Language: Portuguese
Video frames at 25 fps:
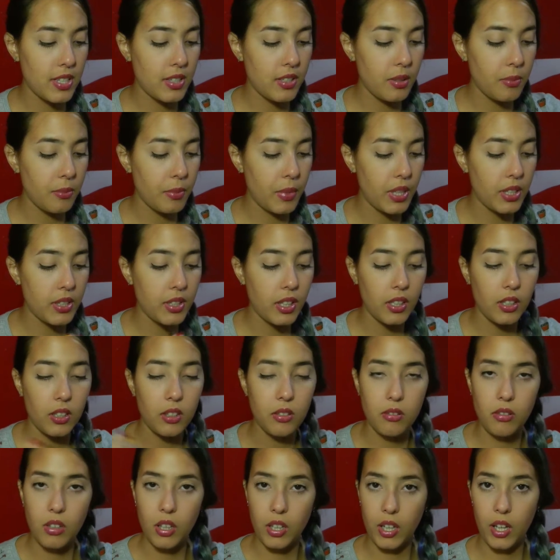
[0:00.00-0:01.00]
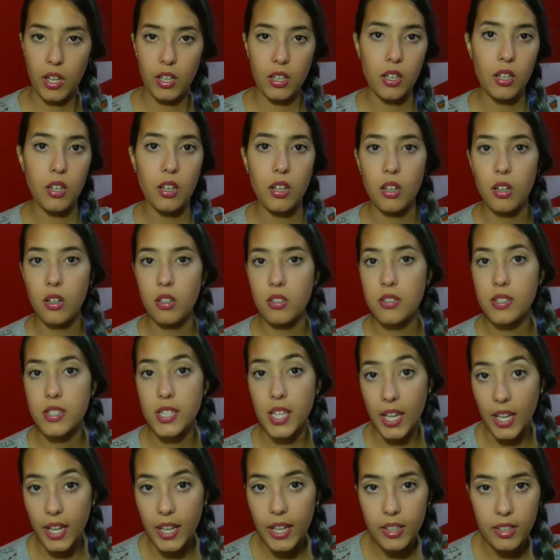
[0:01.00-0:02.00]
também, tá naquela
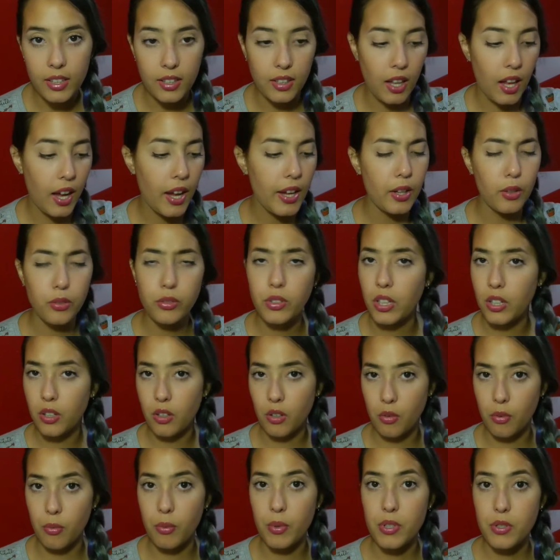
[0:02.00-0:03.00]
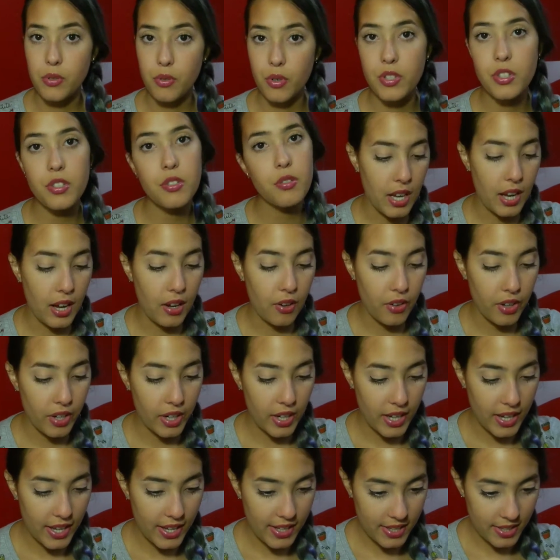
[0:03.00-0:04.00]
série lá, eu tenho algumas coisas. Agora,
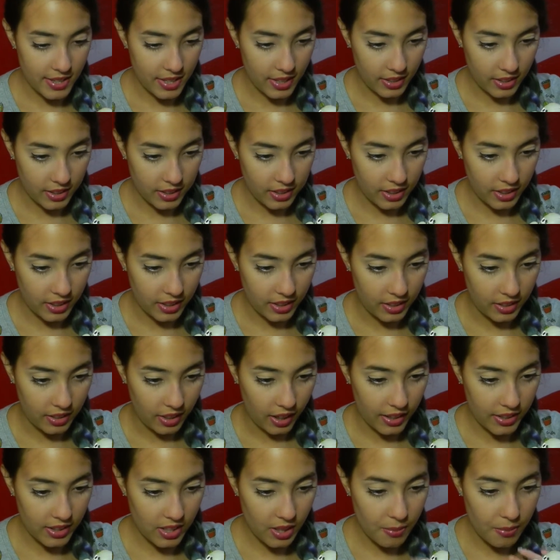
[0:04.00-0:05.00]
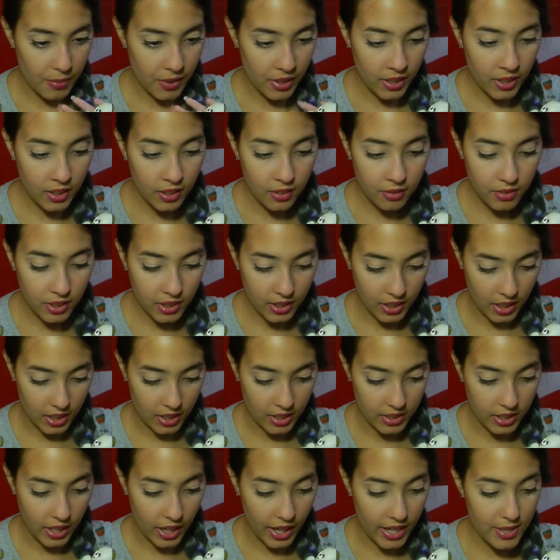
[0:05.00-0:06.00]
esse esse daqui, ainda bem que não tem nada
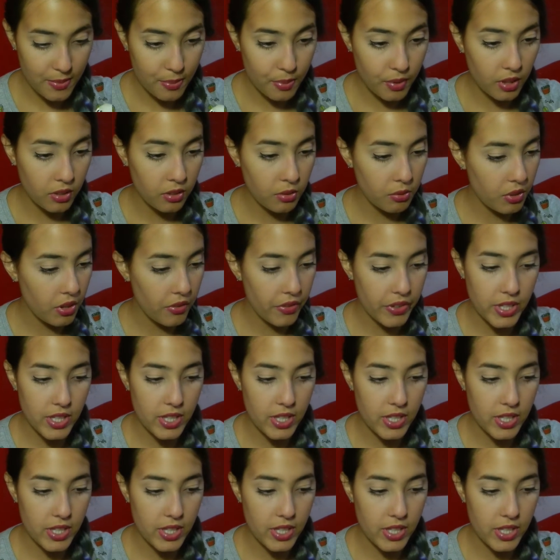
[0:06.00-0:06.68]
atrás, porque eu não ia fazer